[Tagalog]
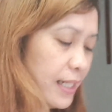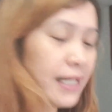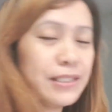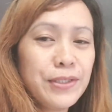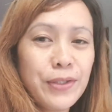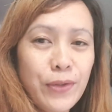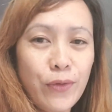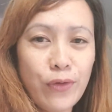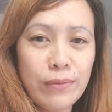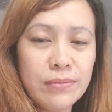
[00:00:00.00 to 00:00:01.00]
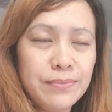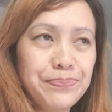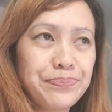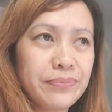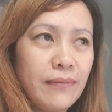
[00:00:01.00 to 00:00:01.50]
at yung
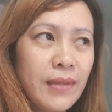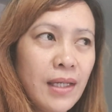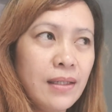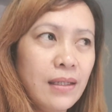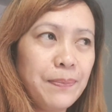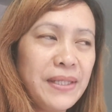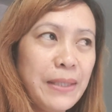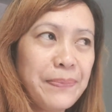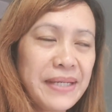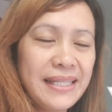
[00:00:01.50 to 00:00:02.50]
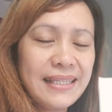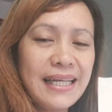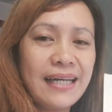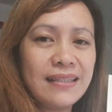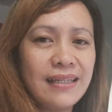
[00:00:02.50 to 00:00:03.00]
pinaprint
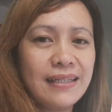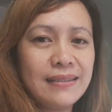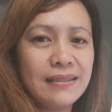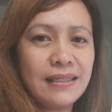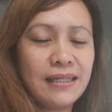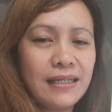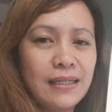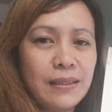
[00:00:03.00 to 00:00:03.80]
natin na